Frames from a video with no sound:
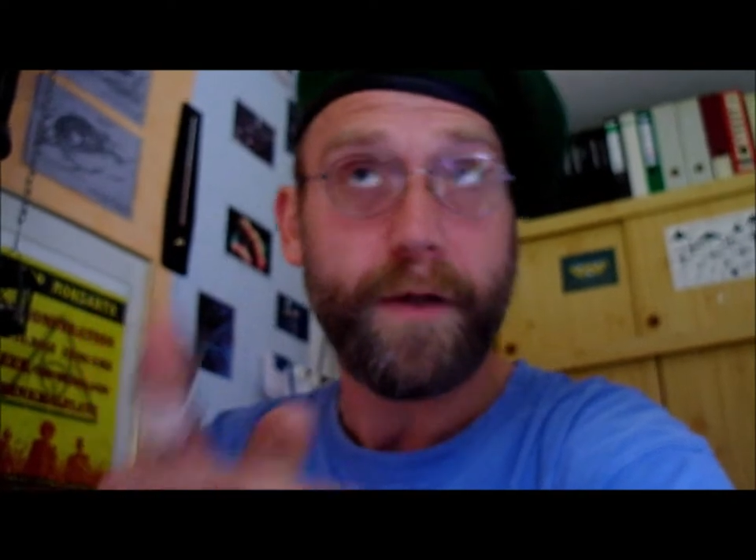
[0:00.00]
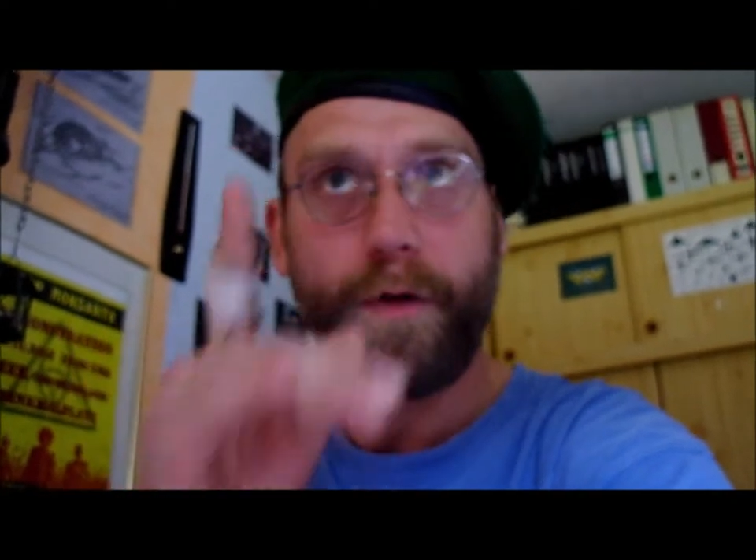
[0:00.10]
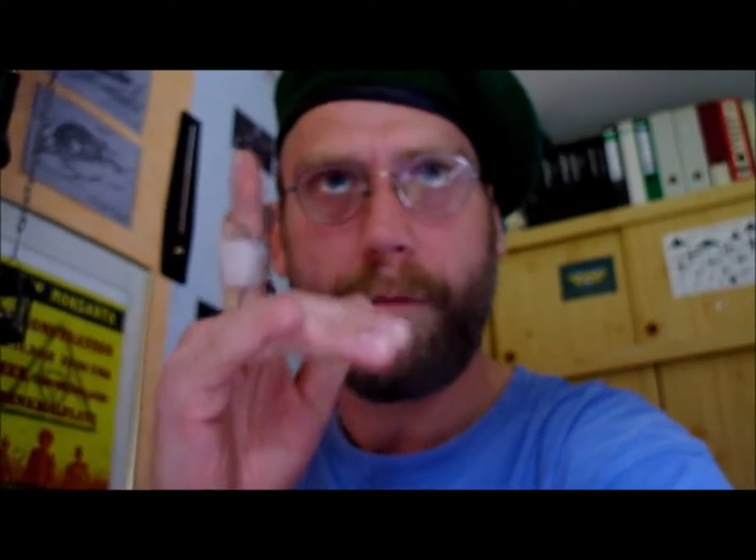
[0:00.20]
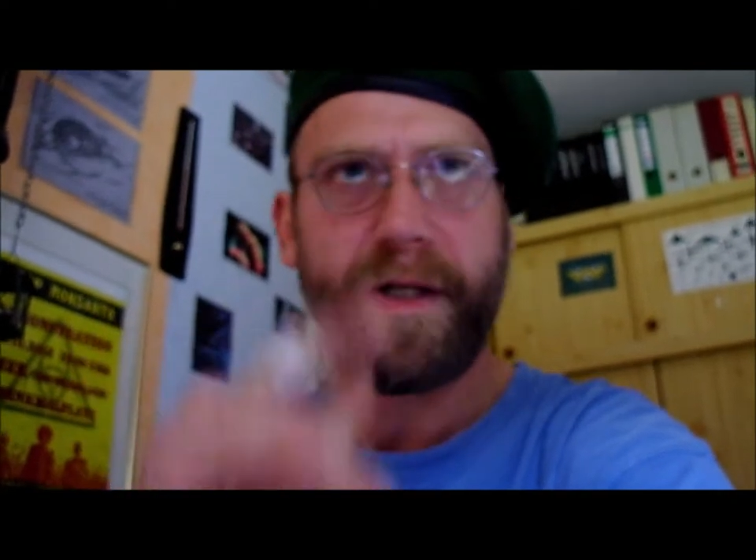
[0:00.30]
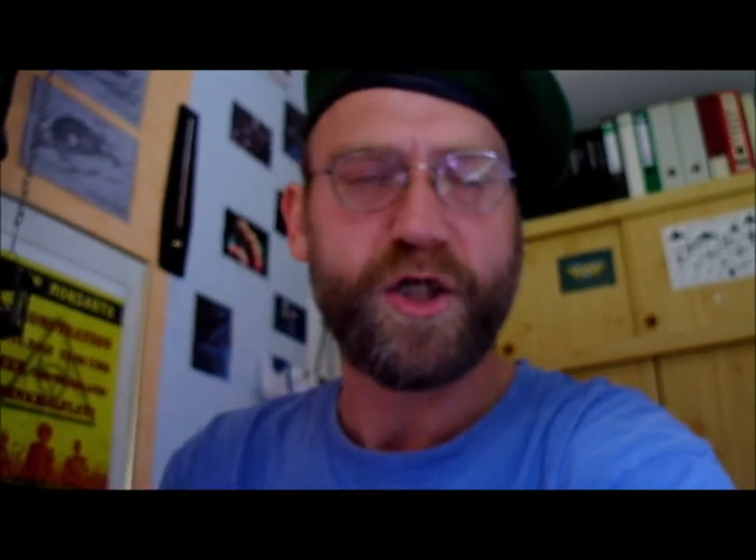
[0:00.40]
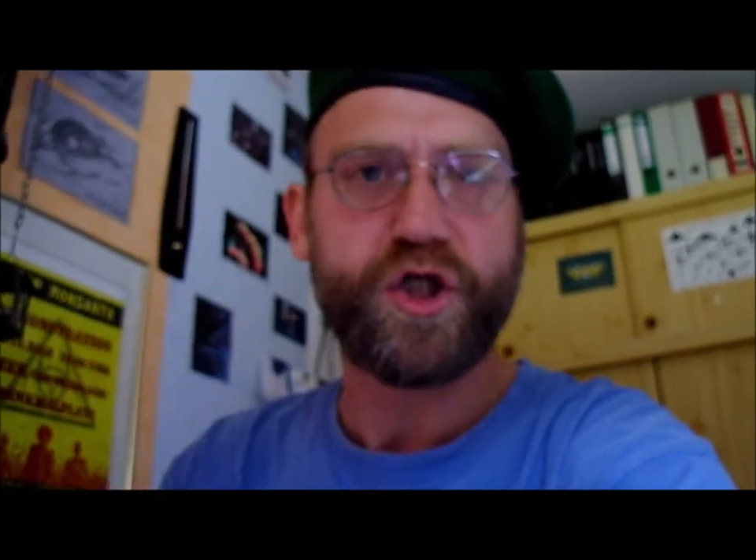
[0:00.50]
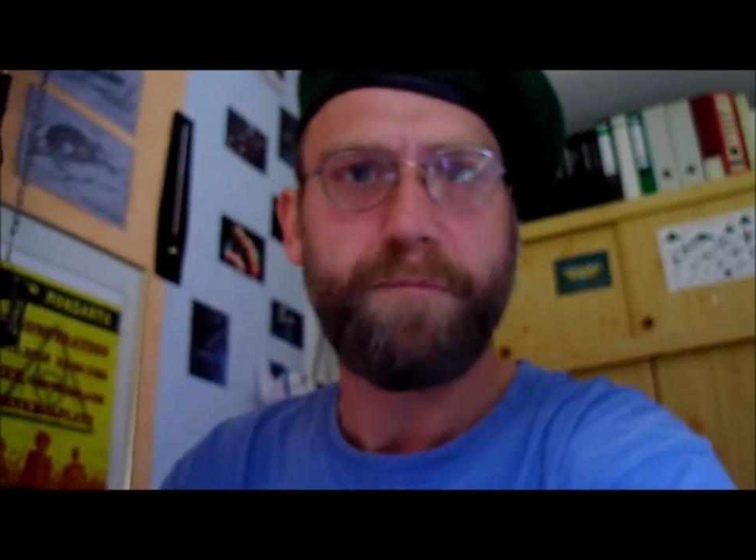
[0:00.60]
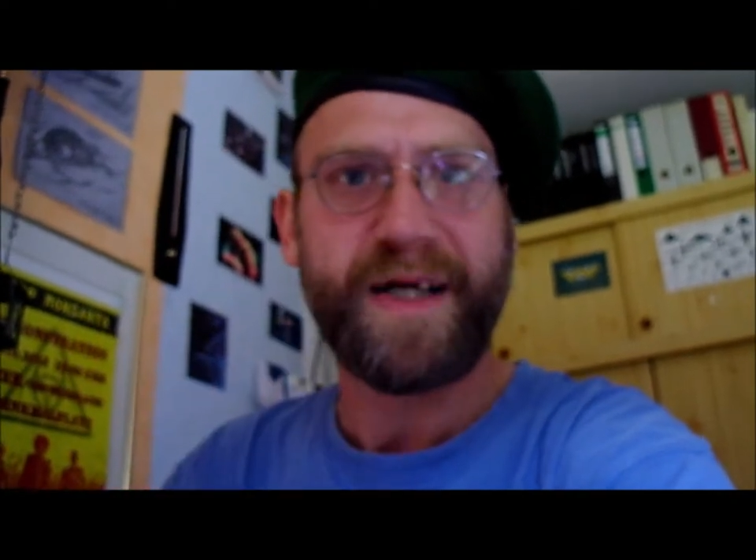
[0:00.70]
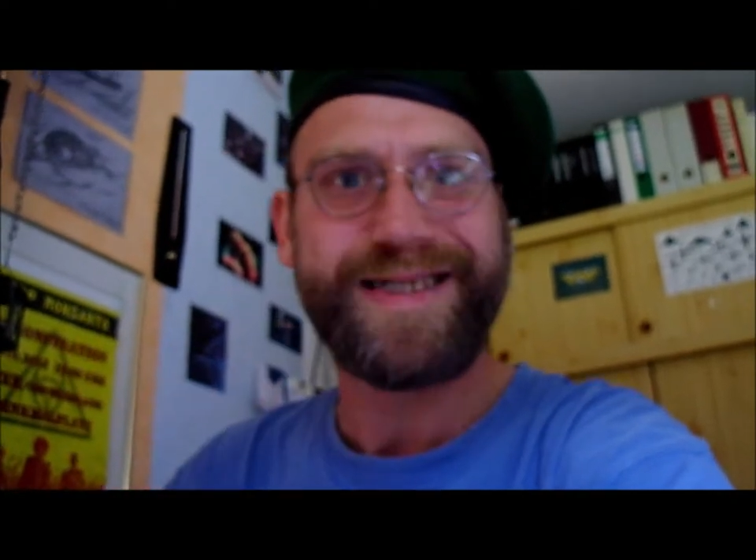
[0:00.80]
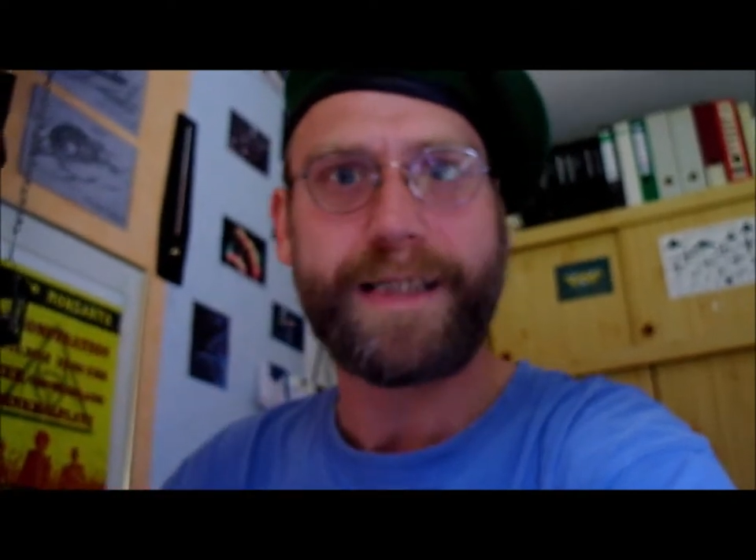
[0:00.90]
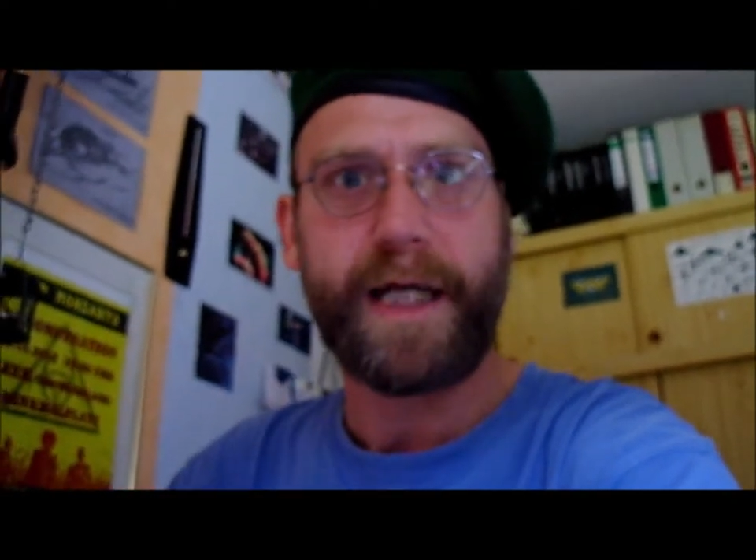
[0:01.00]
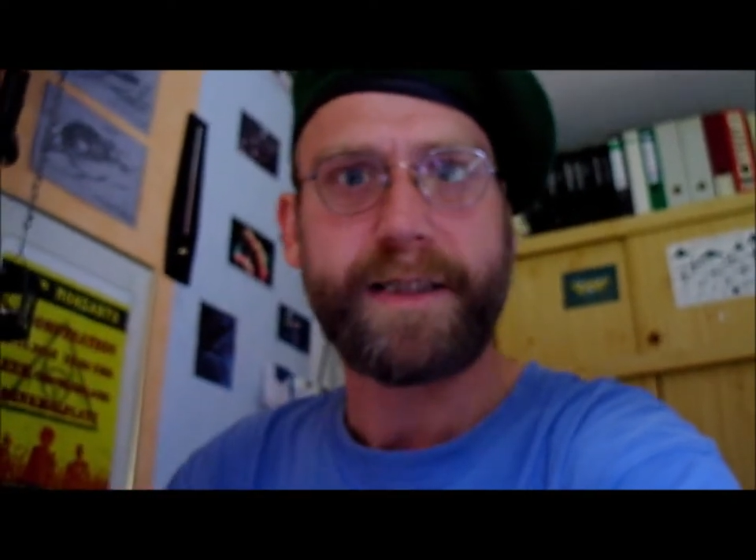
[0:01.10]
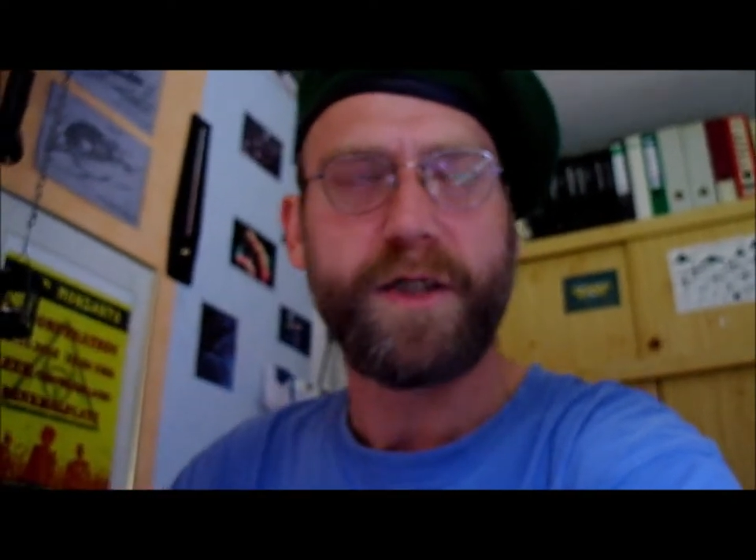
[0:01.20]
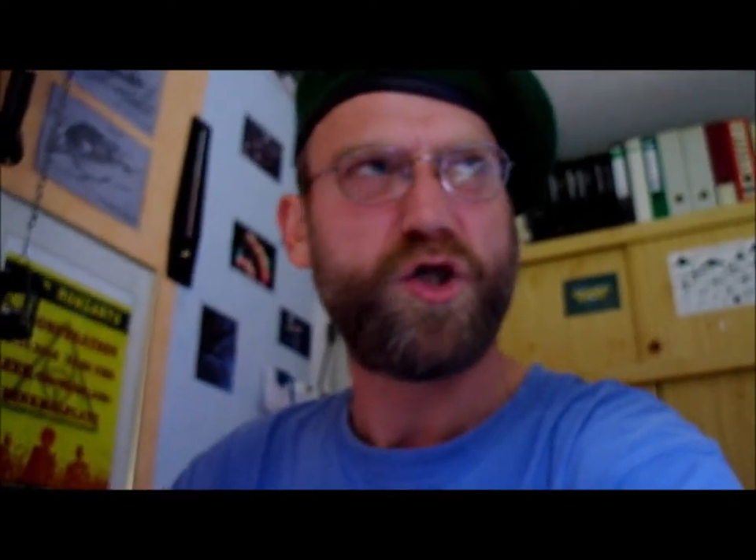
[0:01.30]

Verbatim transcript: noch bei der Spastkasse,